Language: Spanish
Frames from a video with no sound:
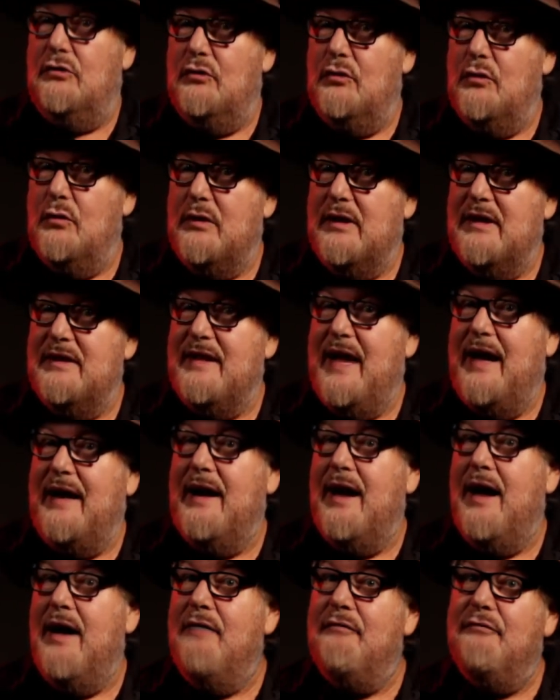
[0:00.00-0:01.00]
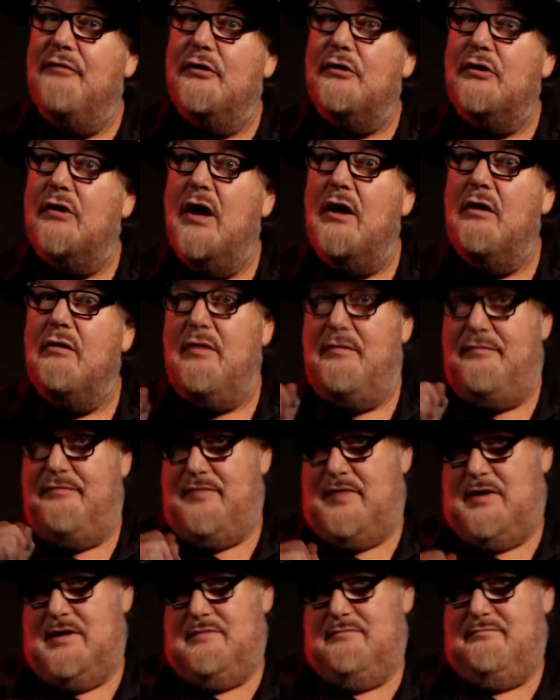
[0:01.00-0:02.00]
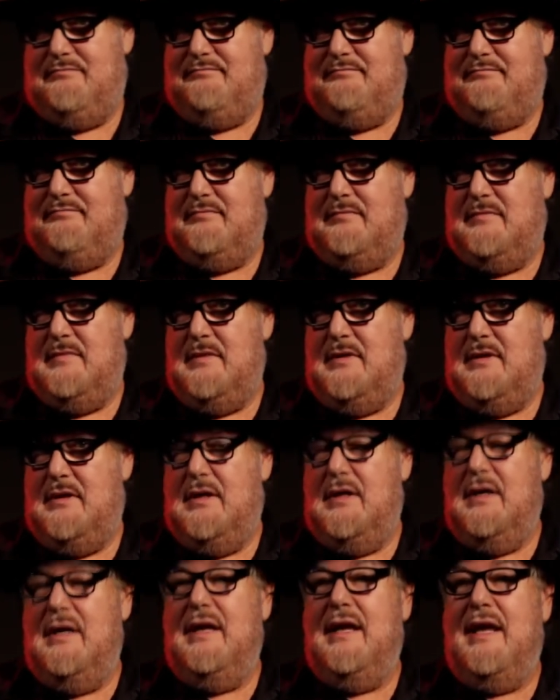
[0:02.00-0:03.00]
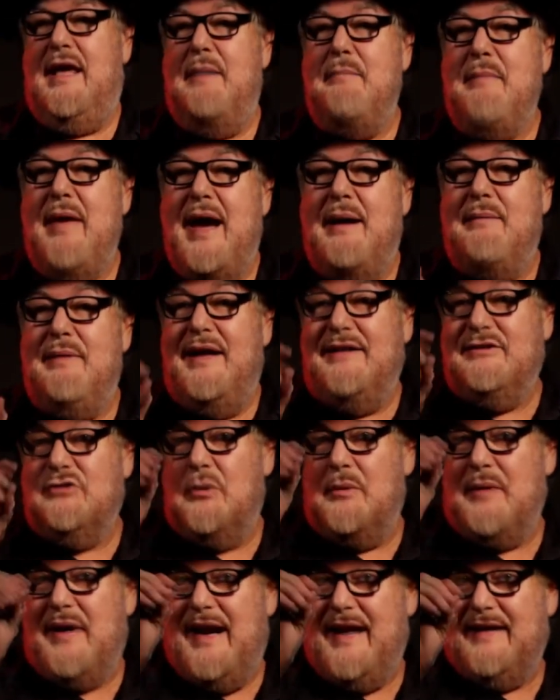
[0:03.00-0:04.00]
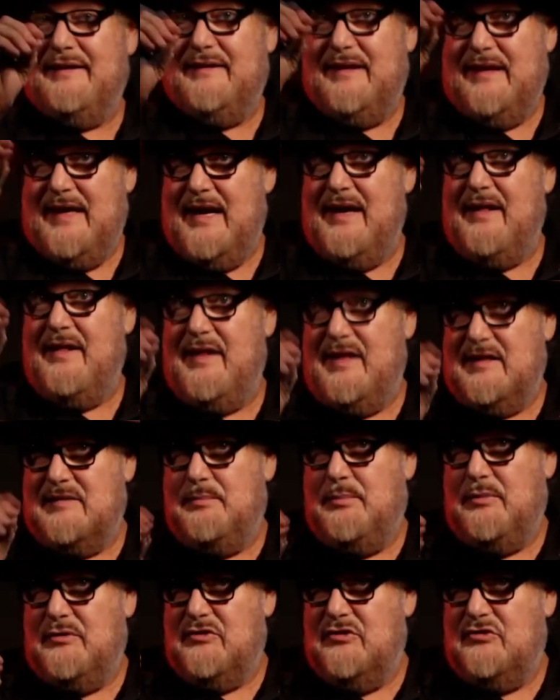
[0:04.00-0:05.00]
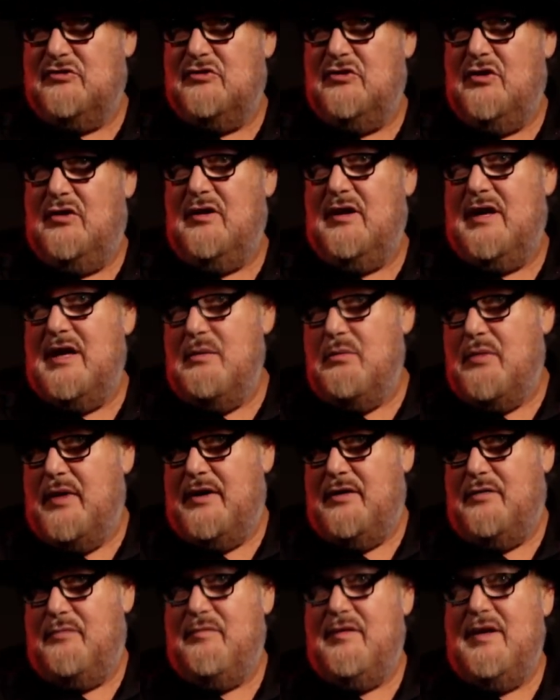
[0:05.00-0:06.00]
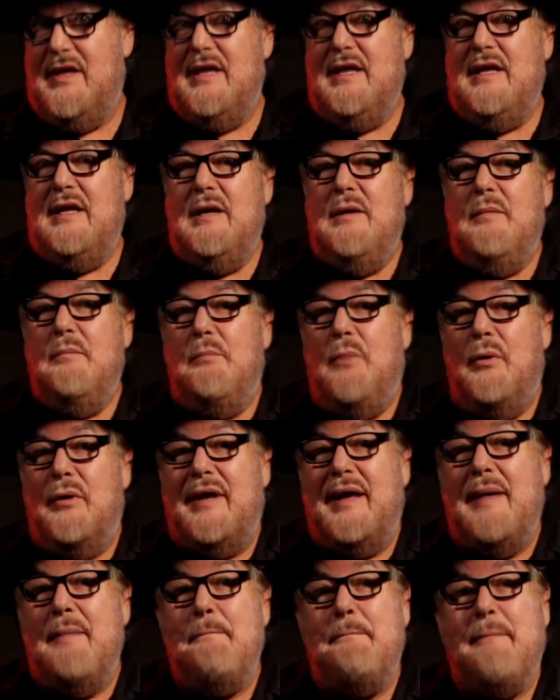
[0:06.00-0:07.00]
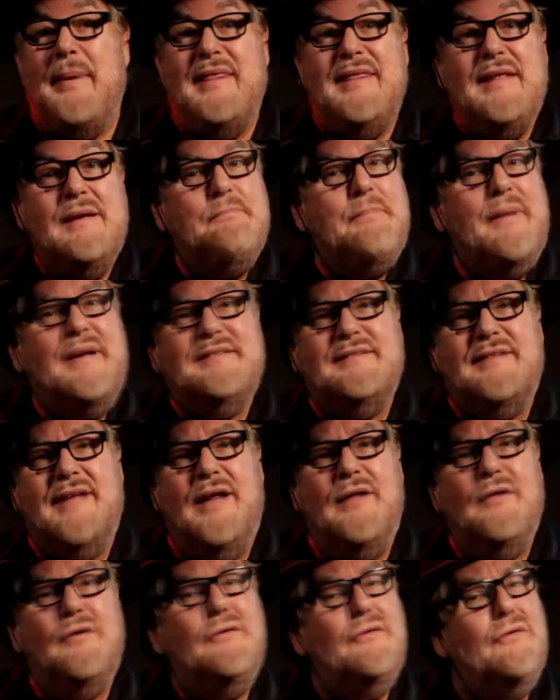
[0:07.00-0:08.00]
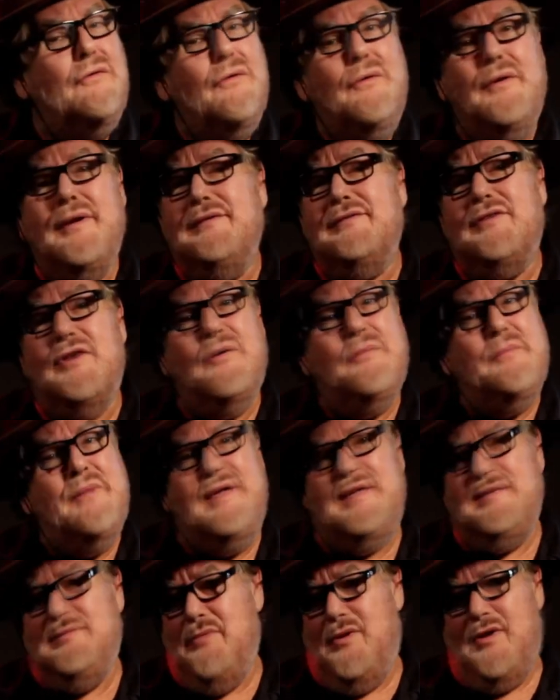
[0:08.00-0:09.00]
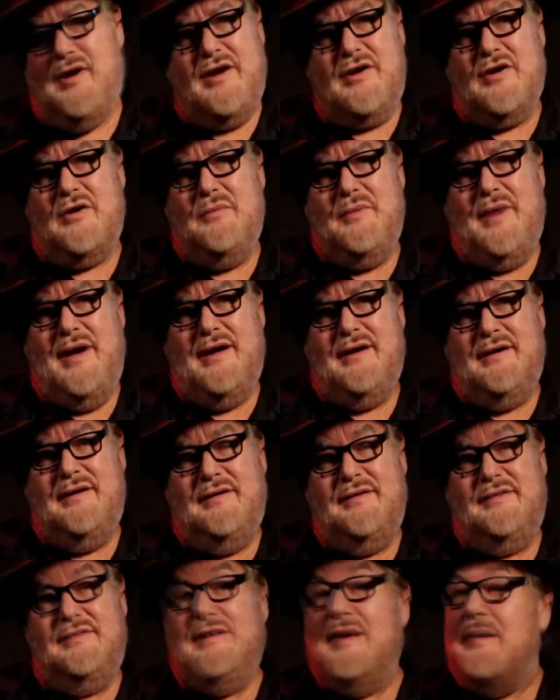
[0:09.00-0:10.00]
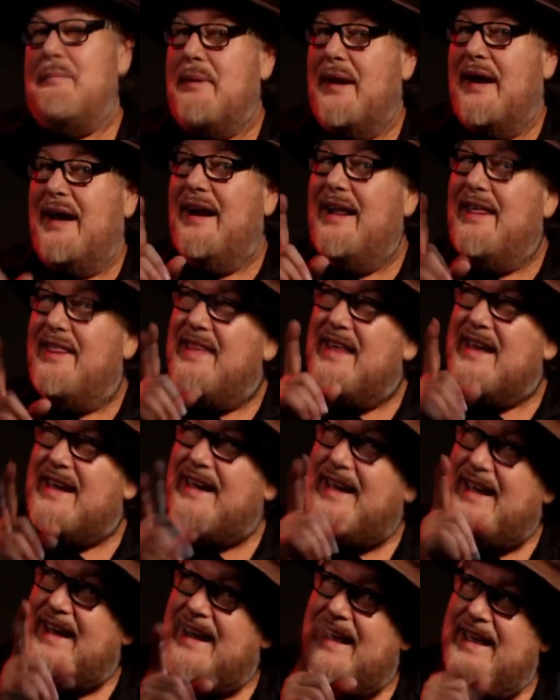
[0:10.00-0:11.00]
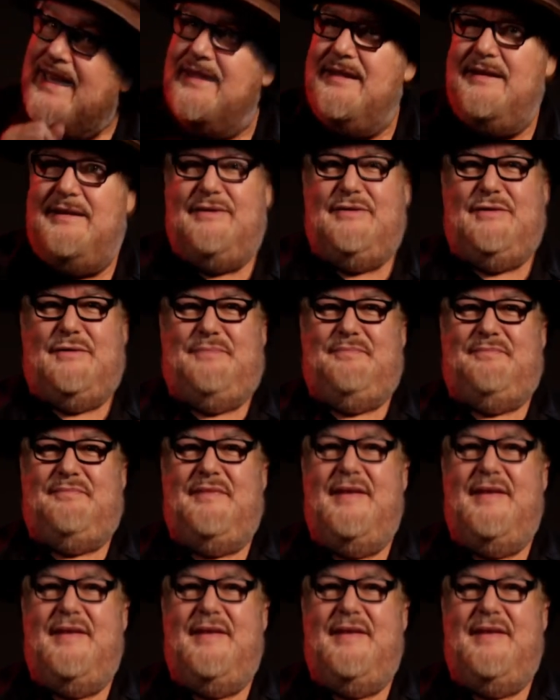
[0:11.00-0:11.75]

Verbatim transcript: Nuki Dana Photography, que me habla sobre la tríada de exposición y bueno, porque pedir prestado no es lo mismo que robar, siempre que le des crédito.